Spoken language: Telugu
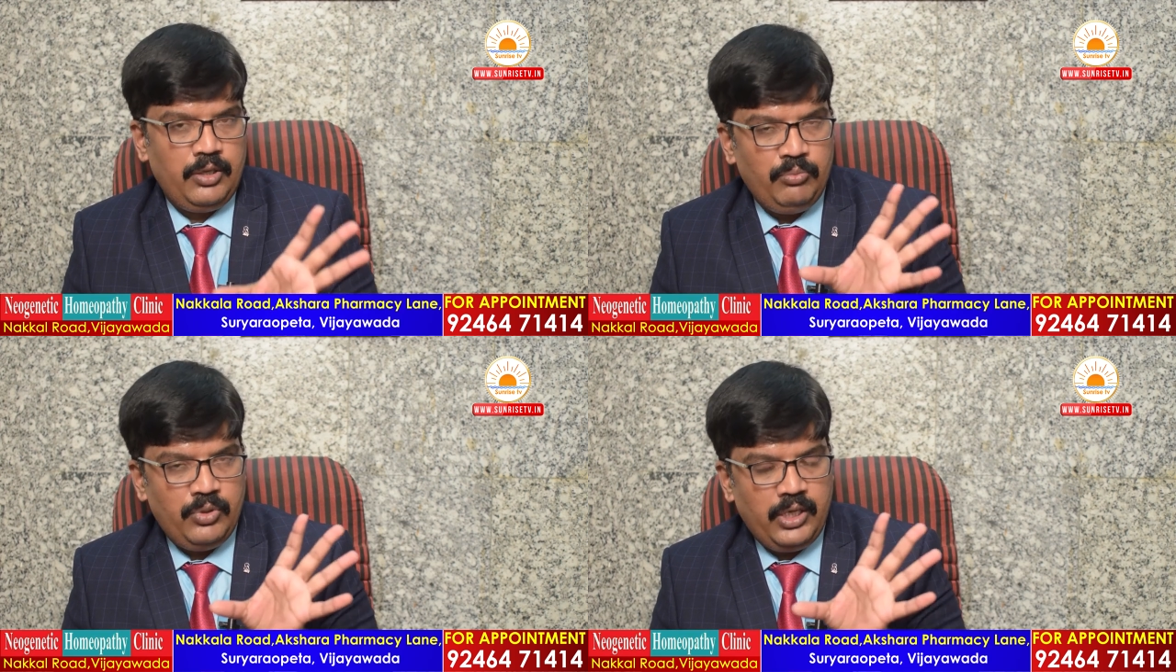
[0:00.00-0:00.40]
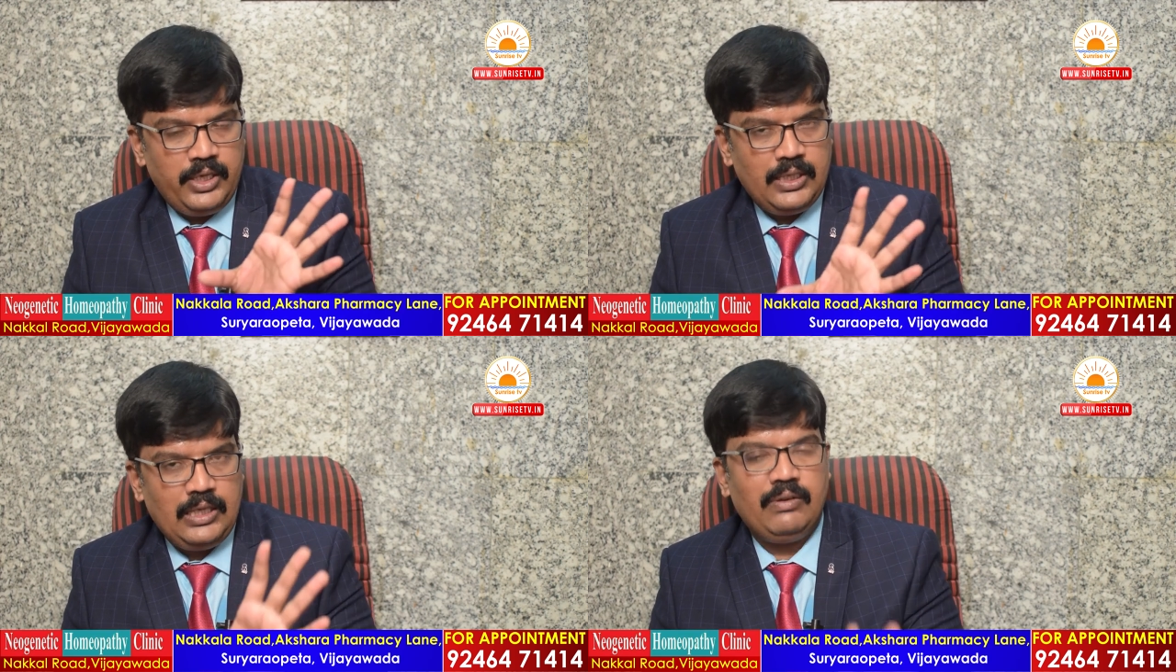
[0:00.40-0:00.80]

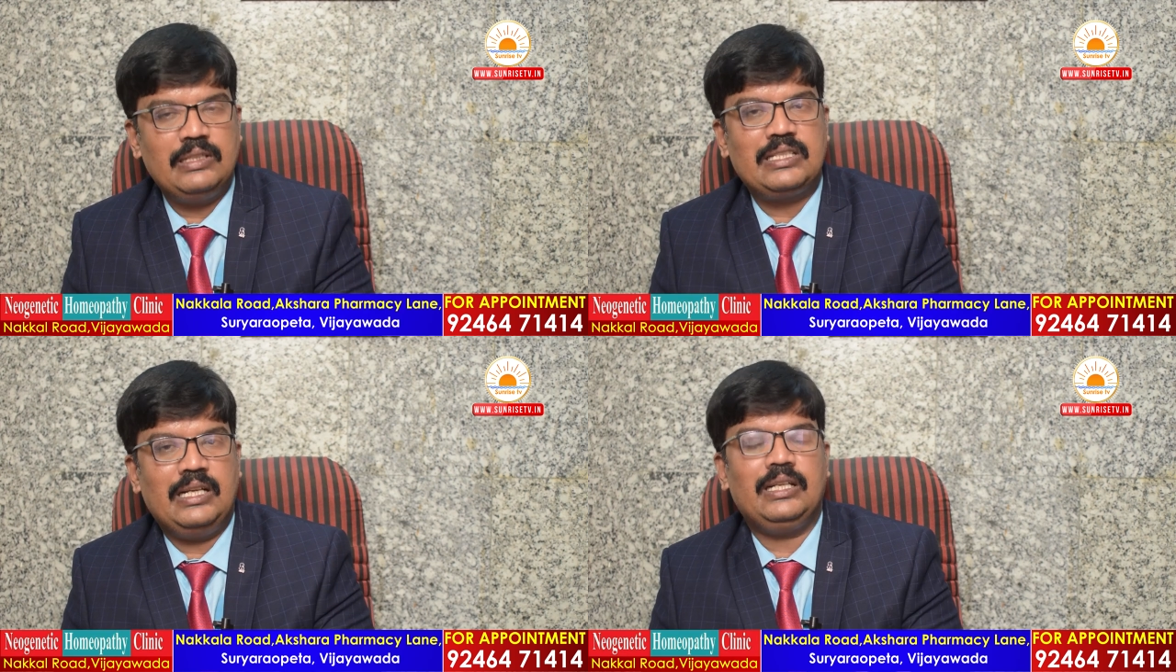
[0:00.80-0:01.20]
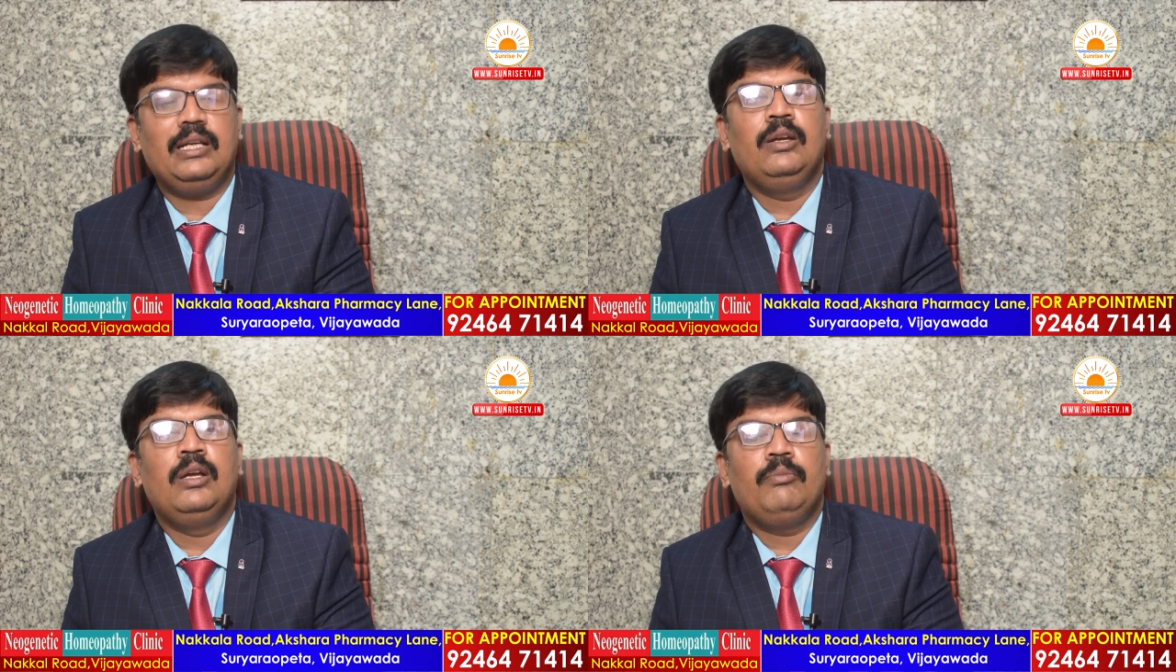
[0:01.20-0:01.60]
ఇమ్యూనిటీ లెవెల్స్ అంటే
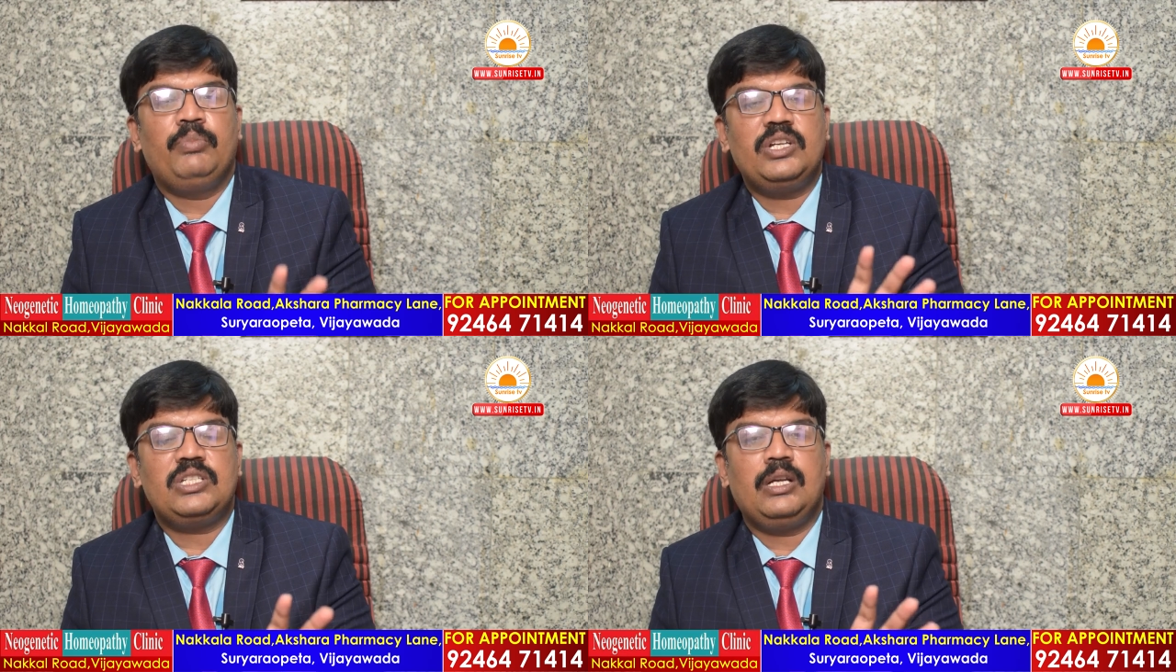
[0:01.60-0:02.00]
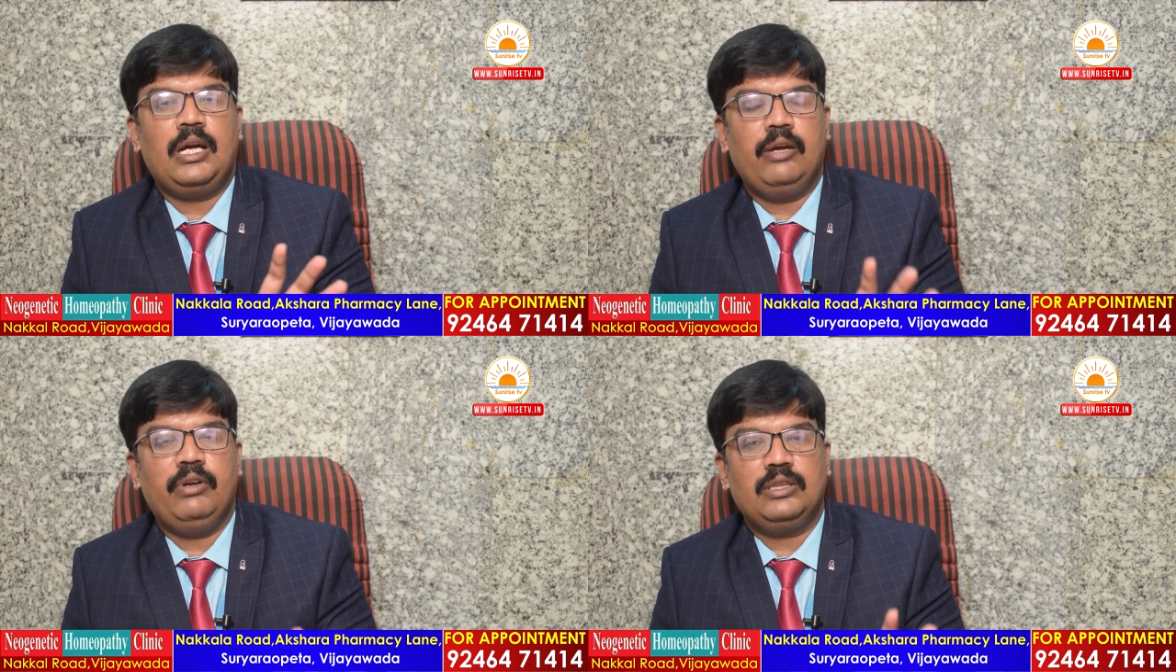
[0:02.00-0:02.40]
పేషెంట్
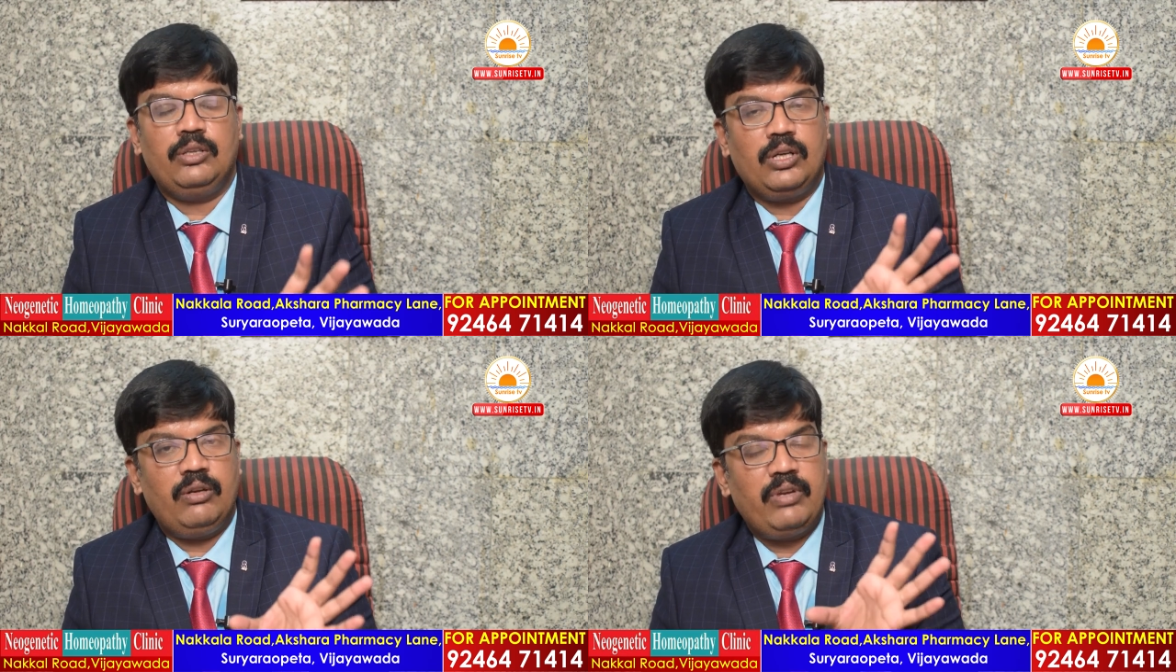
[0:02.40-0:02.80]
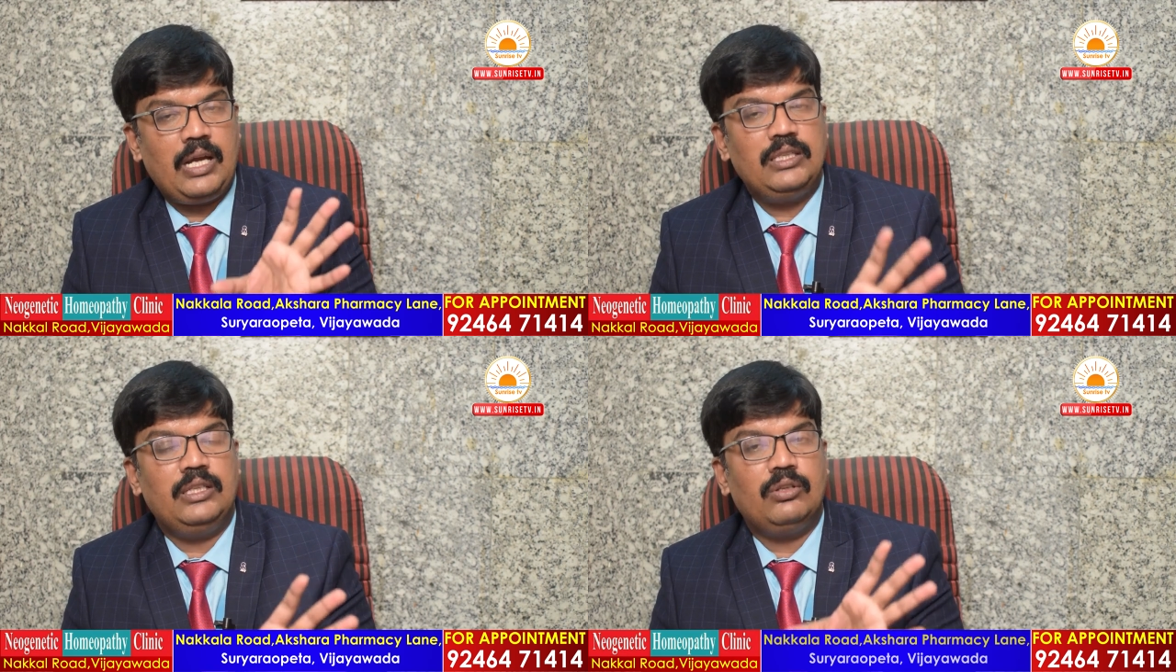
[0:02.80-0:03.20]
ఆ వ్యక్తి యొక్క
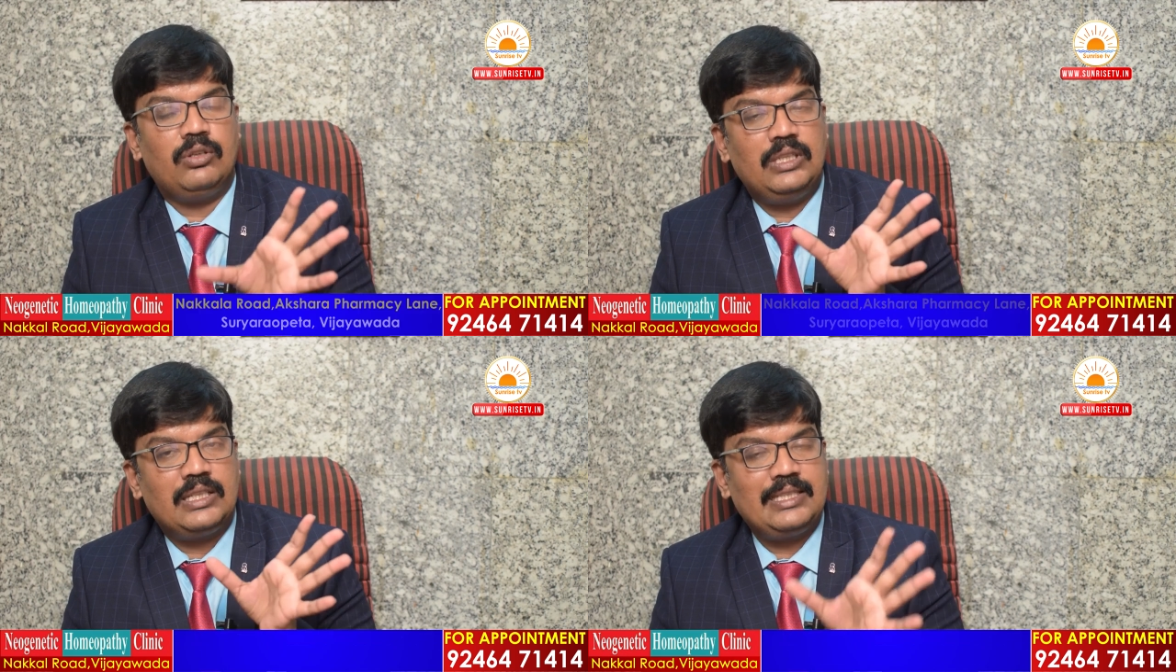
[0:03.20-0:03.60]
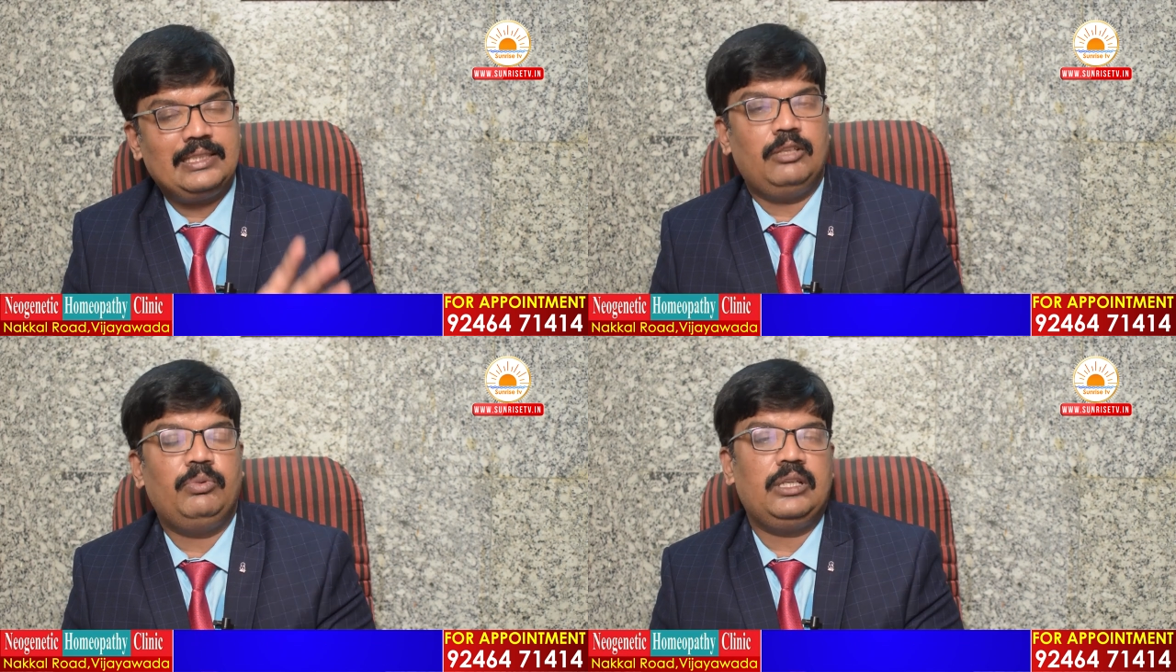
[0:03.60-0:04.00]
వ్యాధి నిరోధక
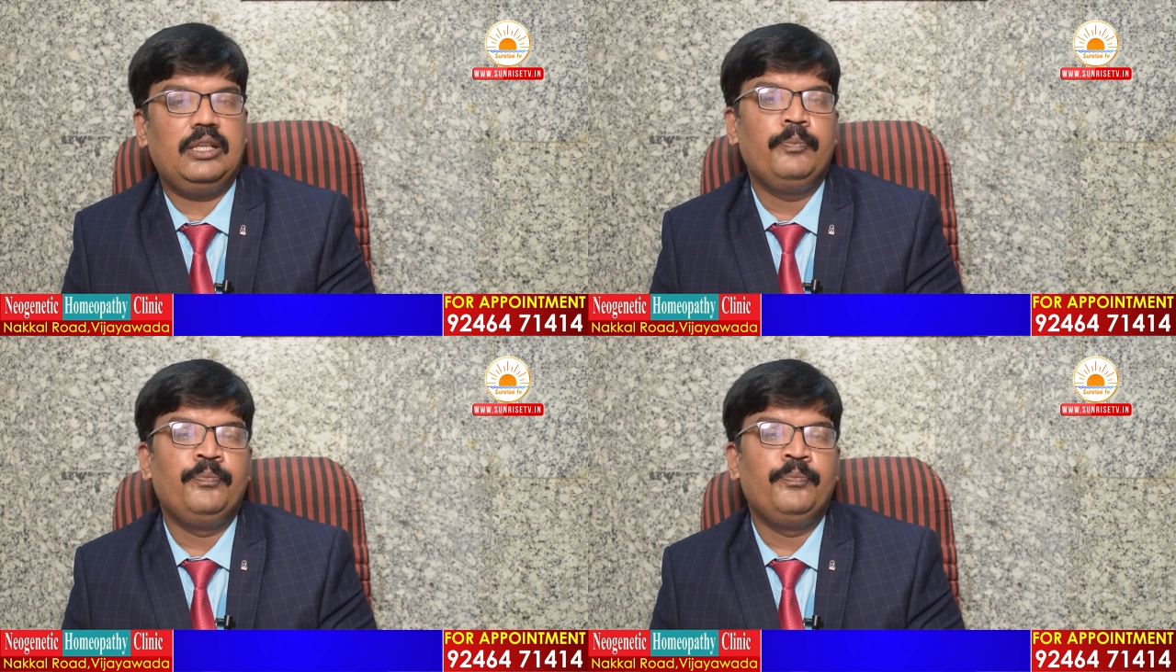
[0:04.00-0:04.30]
శక్తి బట్టి